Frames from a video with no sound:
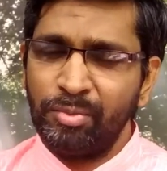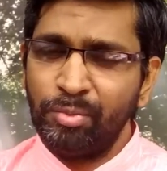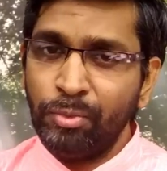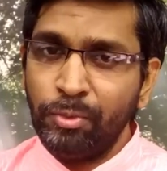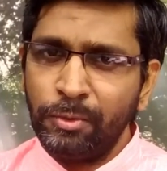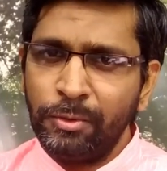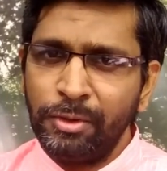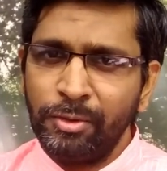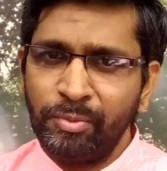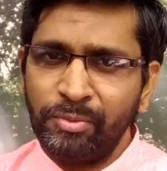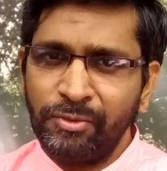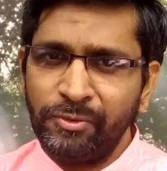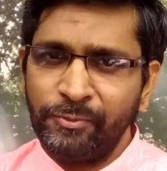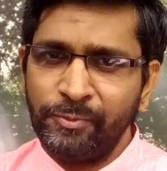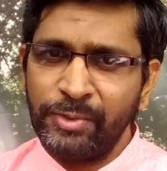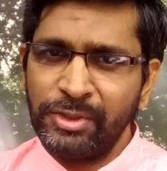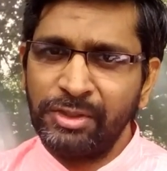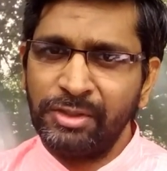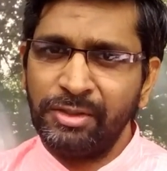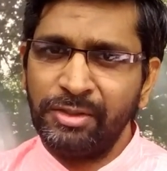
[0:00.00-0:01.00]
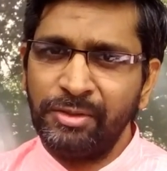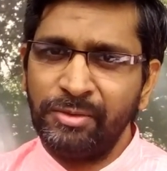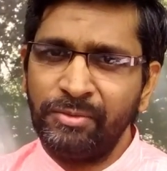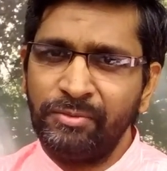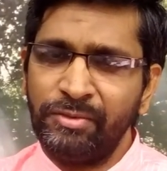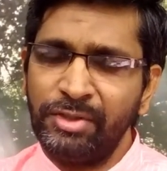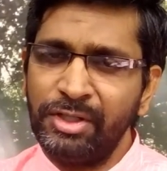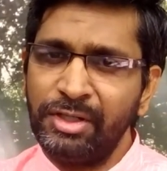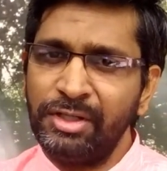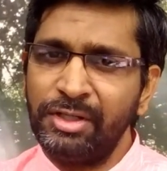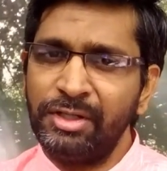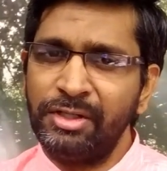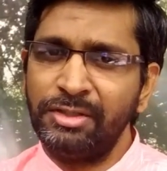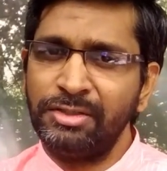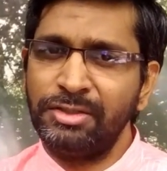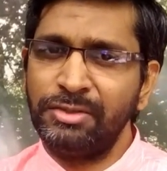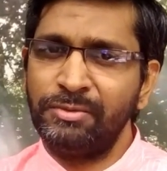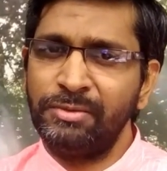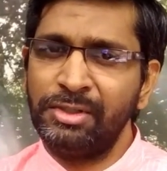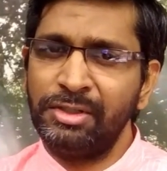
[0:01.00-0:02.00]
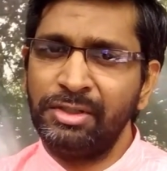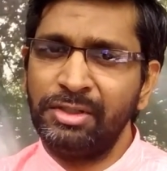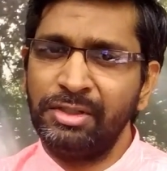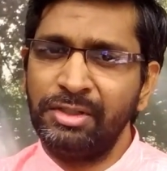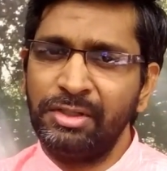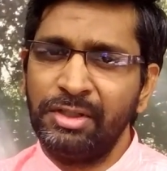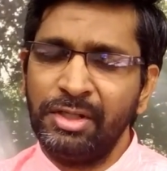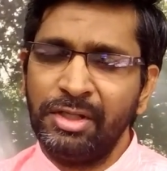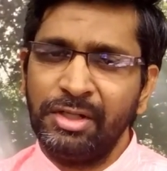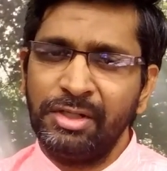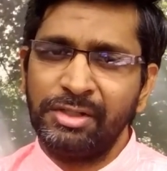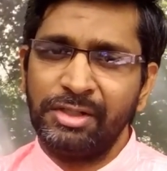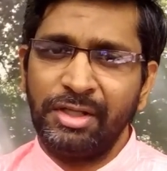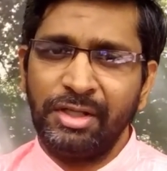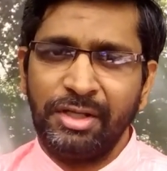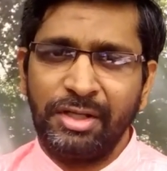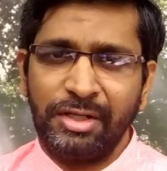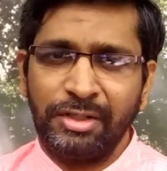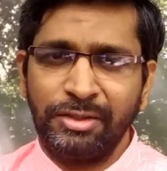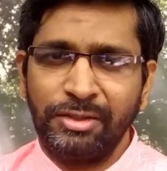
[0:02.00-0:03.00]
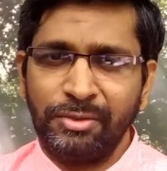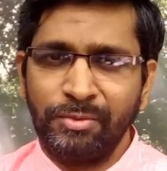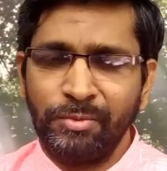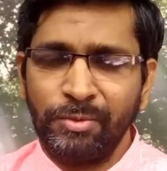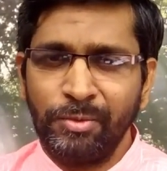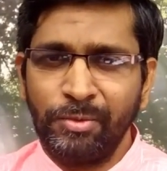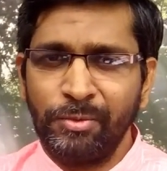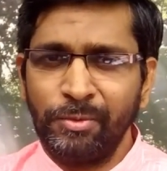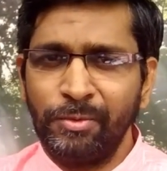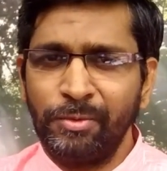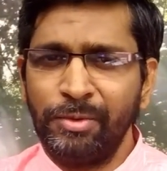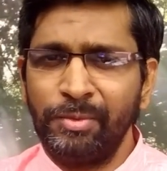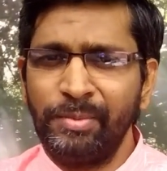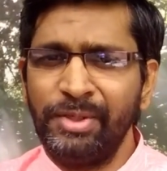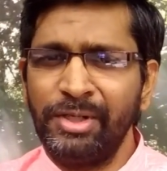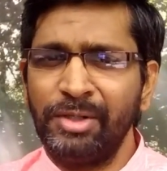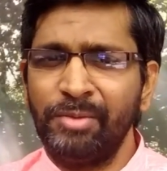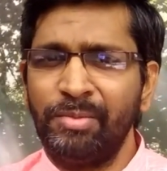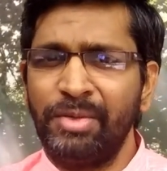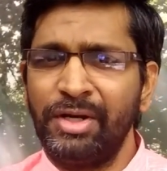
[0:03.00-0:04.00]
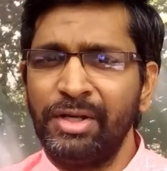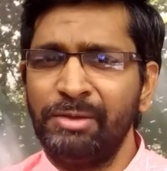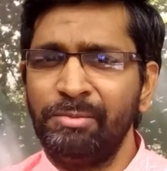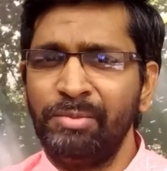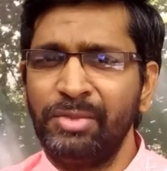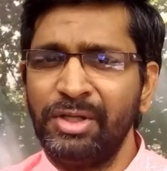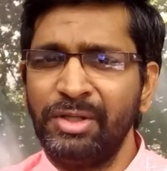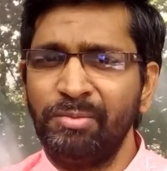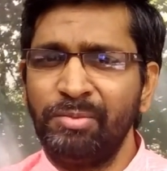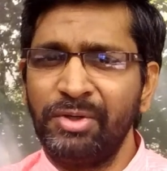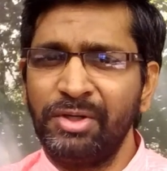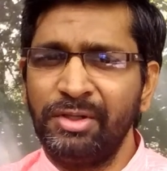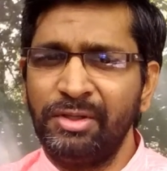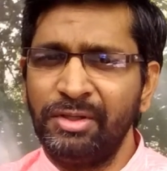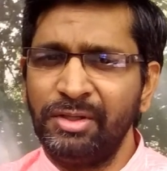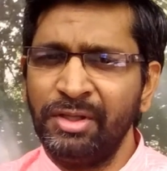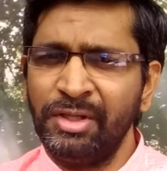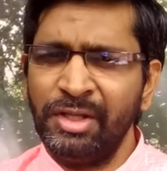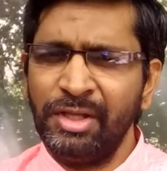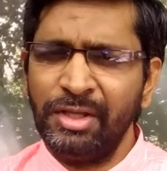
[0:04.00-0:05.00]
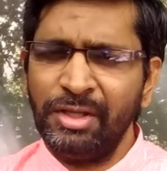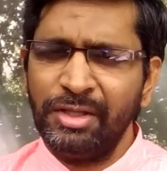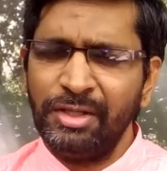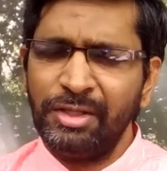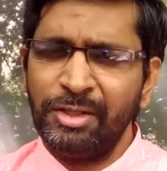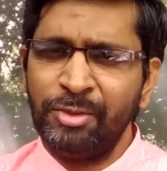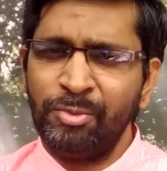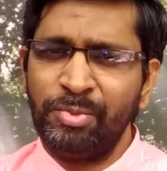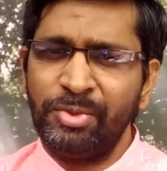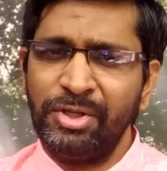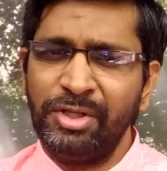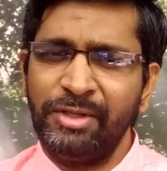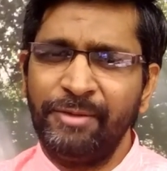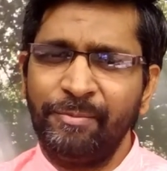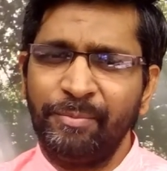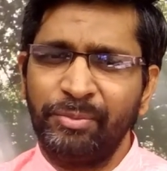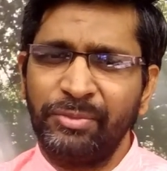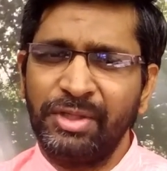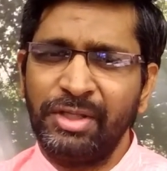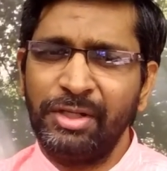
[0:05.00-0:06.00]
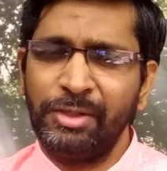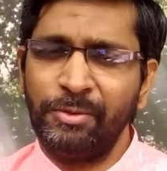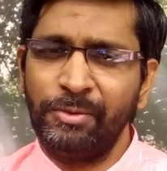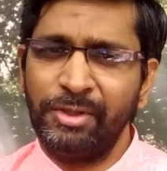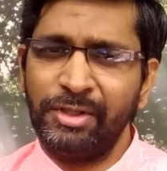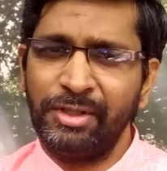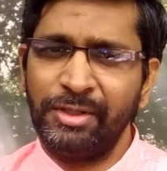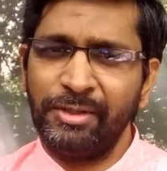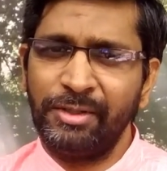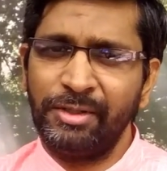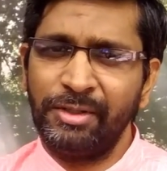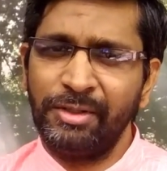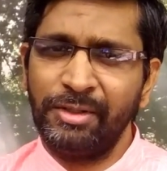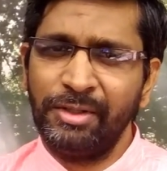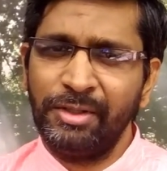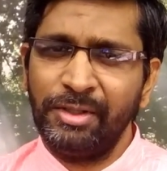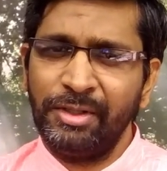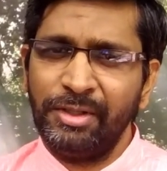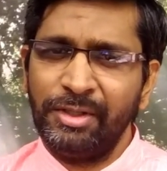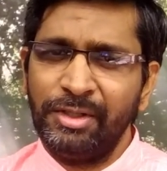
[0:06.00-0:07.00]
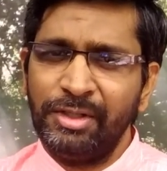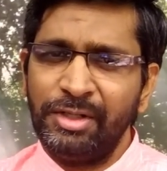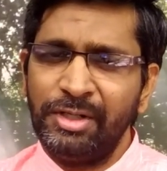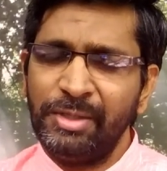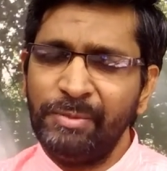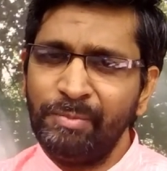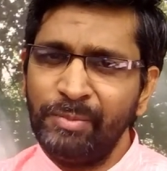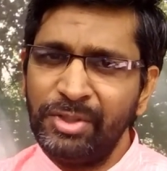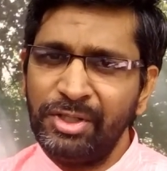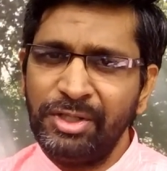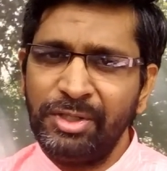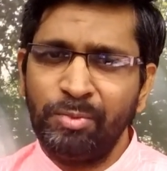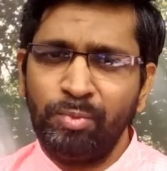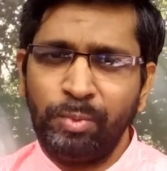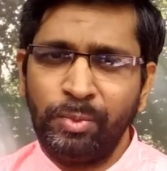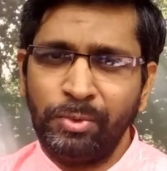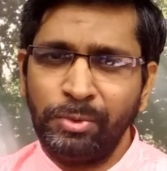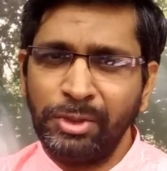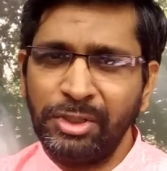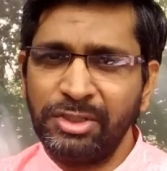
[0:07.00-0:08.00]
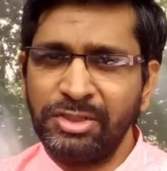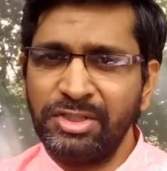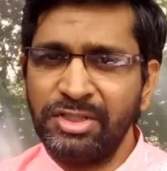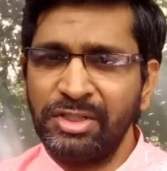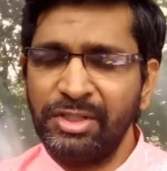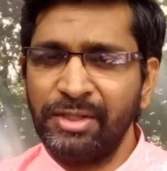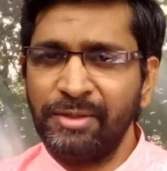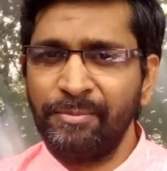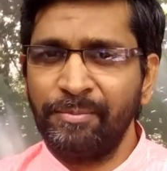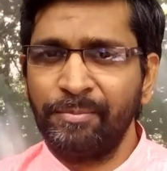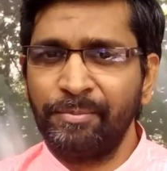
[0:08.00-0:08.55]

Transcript: பூகம்பம் வந்து வீடு இடிஞ்சு விழுந்து நான் இறந்துருவோனோ அப்படின்னு பயம் ஏற்படுது இப்படி என்னோடய நிம்மதியை போயிடுச்சிங்க